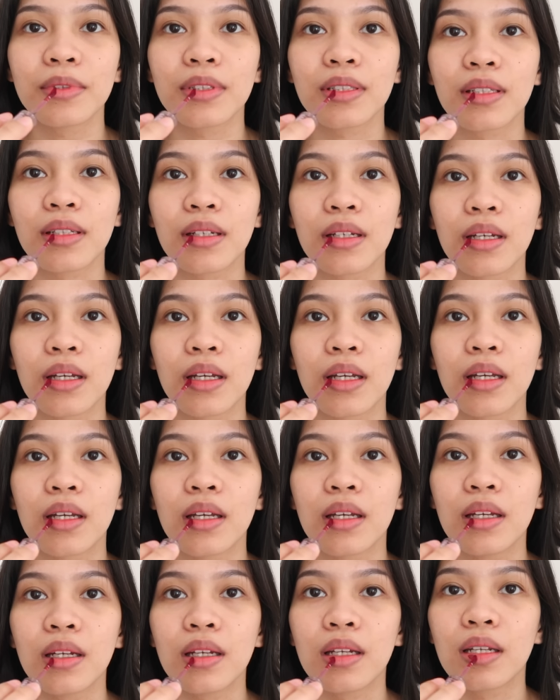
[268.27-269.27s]
nih
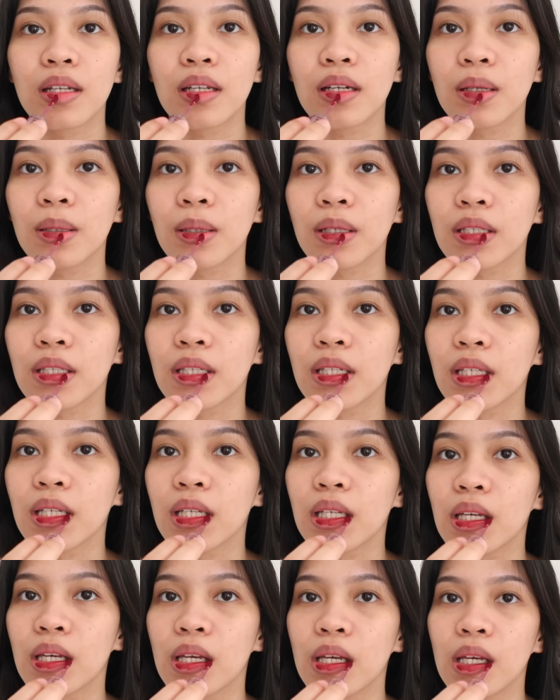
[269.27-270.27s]
cakepnya
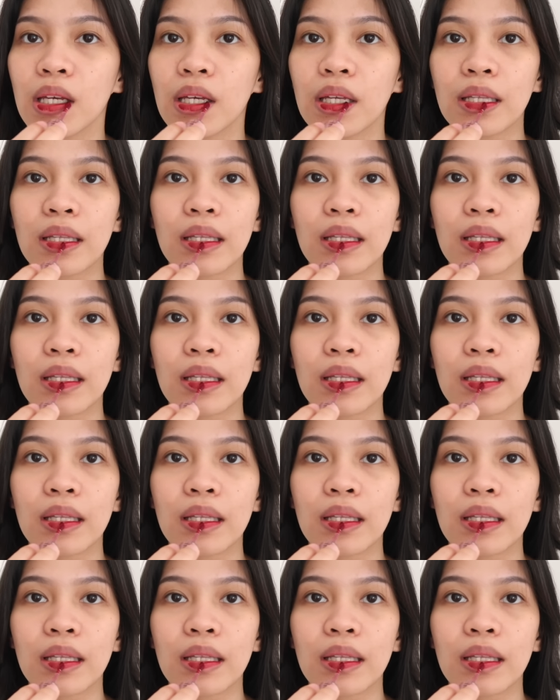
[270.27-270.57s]
sedikit